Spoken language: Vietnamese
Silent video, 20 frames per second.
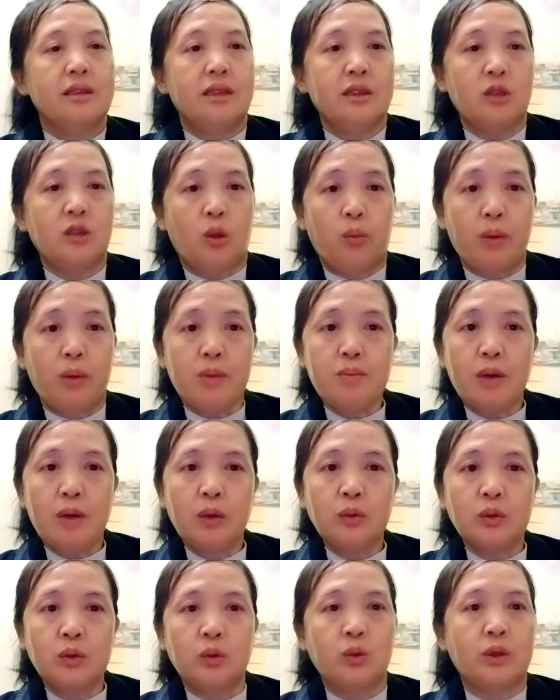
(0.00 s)
tới rồi bé
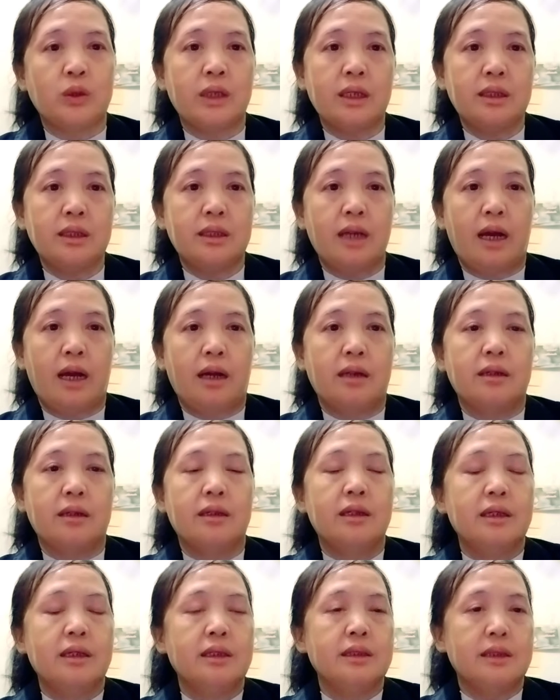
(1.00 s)
mong tụ sân chẳng
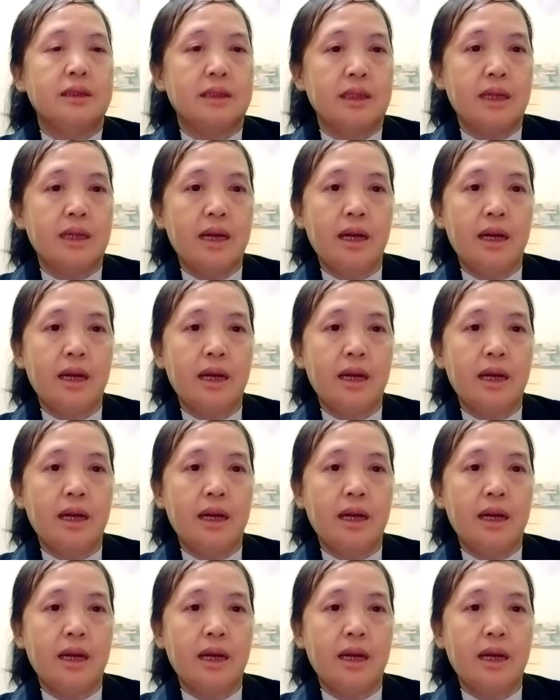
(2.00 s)
chỉ